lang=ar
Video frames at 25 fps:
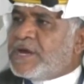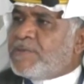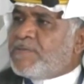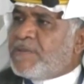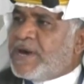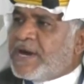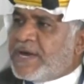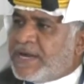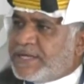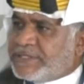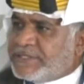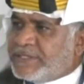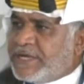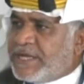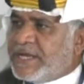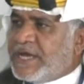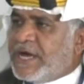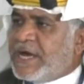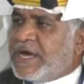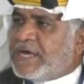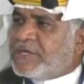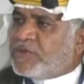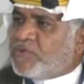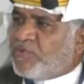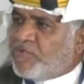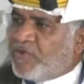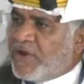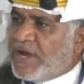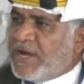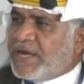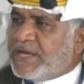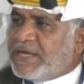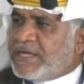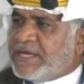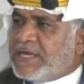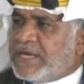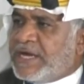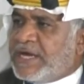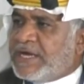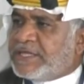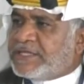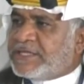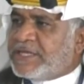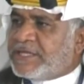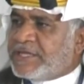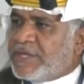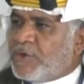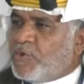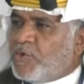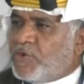مهرجانات
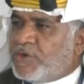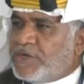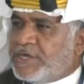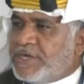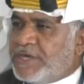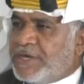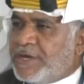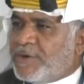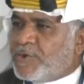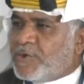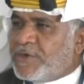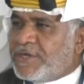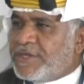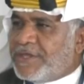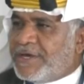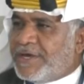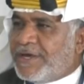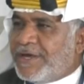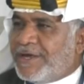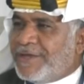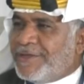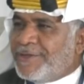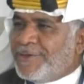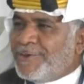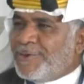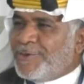وفعاليات تطوعيه وكذا